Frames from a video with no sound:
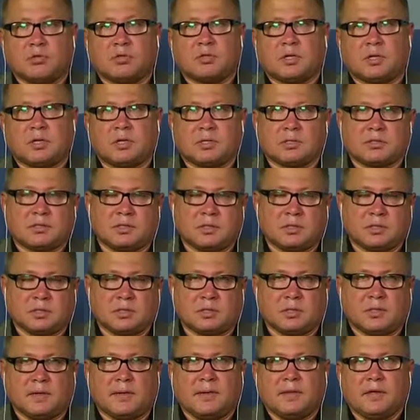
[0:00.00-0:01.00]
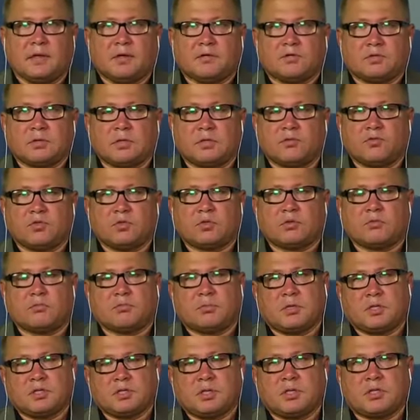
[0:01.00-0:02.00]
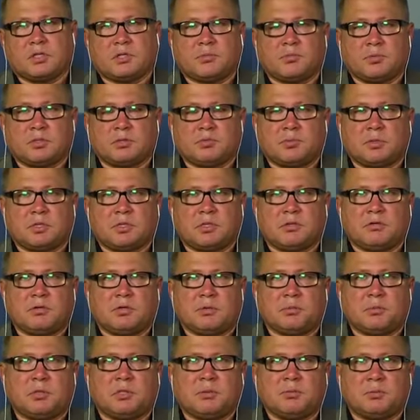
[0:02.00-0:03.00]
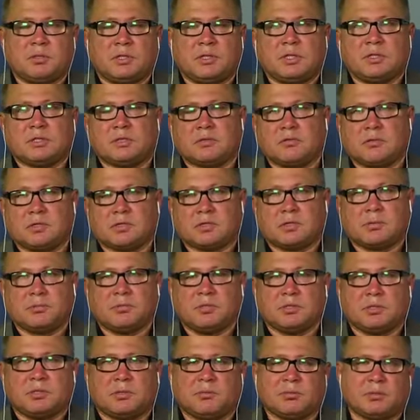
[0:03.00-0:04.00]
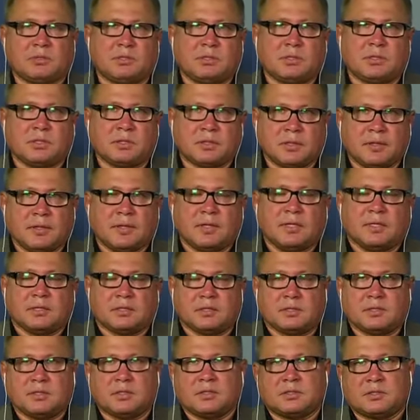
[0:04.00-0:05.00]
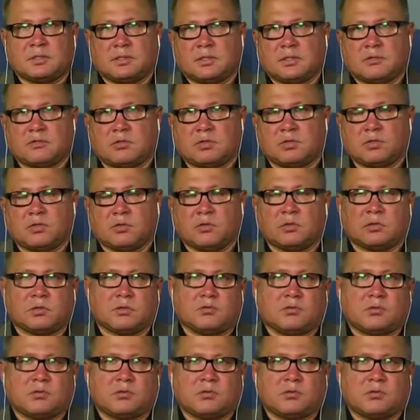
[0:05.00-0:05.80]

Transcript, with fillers: реакция рынка. В целом, вот в ближайшей перспективе именно эти два события определят тенденции евро-доллара.